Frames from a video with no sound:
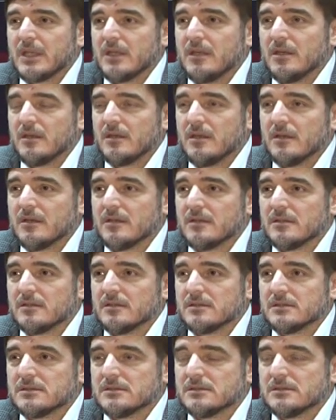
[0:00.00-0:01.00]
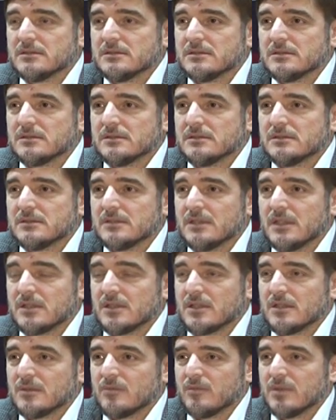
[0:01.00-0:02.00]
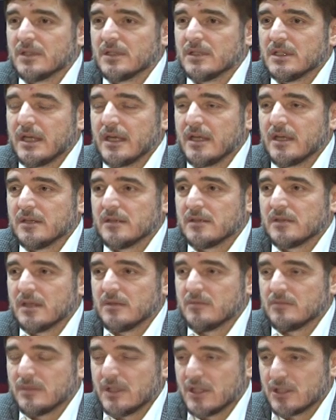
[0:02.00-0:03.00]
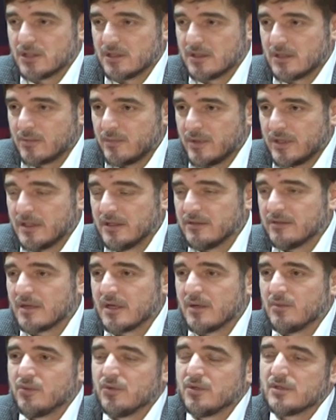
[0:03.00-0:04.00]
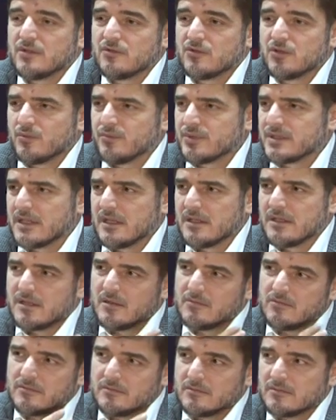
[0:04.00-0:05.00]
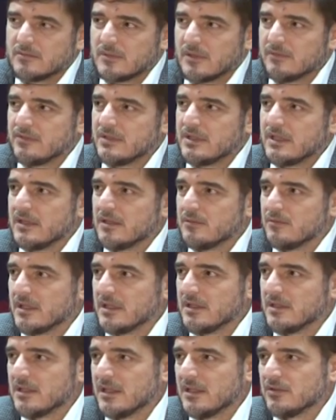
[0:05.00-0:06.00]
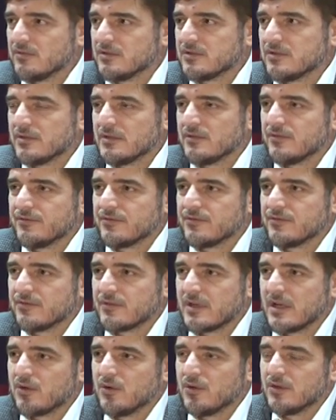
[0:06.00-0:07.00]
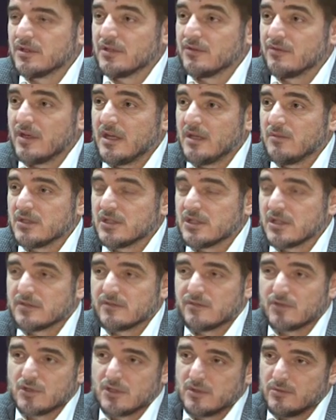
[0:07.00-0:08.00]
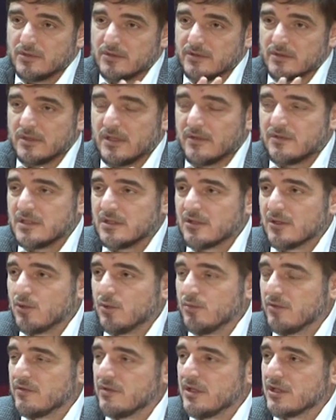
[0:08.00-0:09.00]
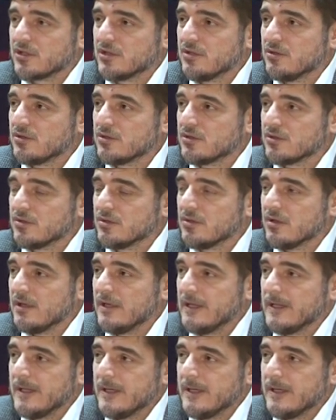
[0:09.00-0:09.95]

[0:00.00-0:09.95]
и э, это благодаря ну, там, нашей кропотливой работе, в чем постоянно там обвиняли Мегаладу в, свое, в какое-то время. Сейчас вроде бы до всех клубов дошло, что